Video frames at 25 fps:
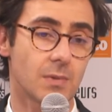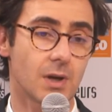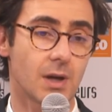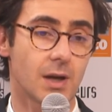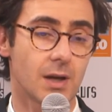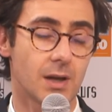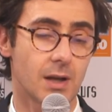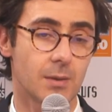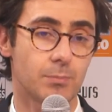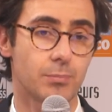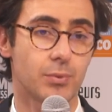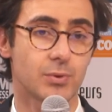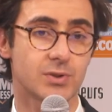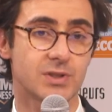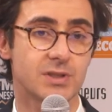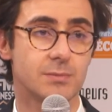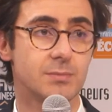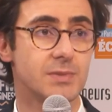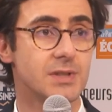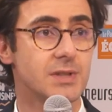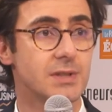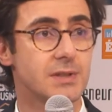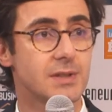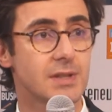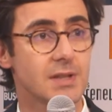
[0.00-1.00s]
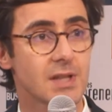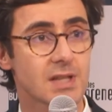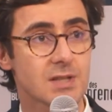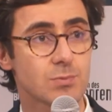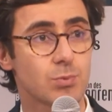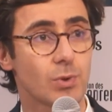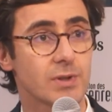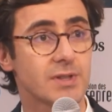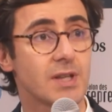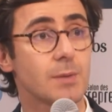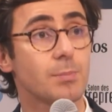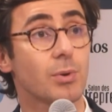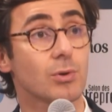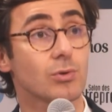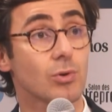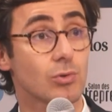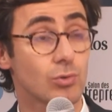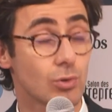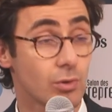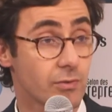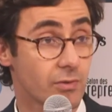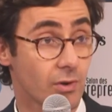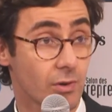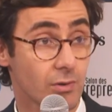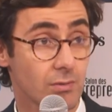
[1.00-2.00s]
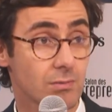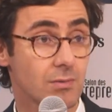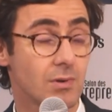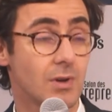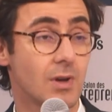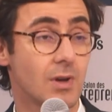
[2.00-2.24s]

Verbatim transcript: a la possibilité d'exploiter pendant 9 ans.